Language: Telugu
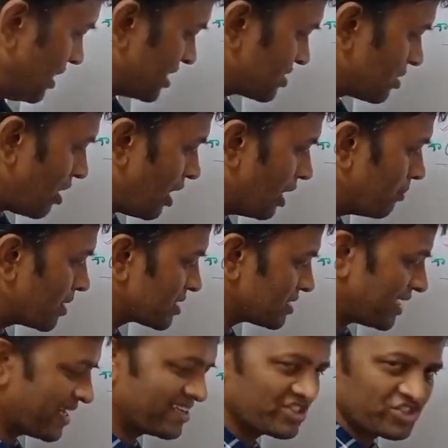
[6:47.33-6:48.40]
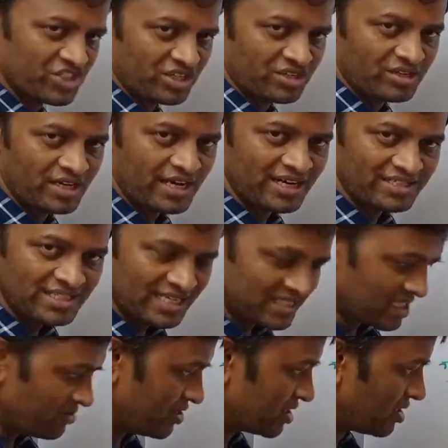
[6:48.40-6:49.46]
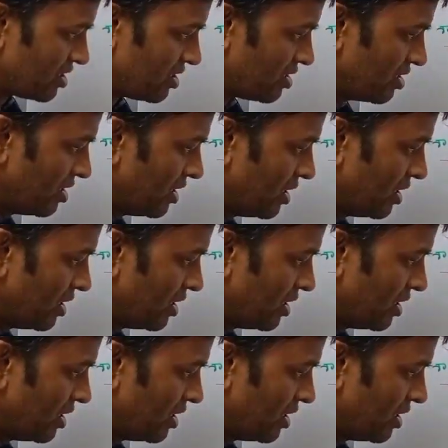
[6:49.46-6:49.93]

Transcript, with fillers: నెక్స్ట్ ఆల్బర్ట్ ఐన్స్టీన్ అనే శాస్త్రవేత్త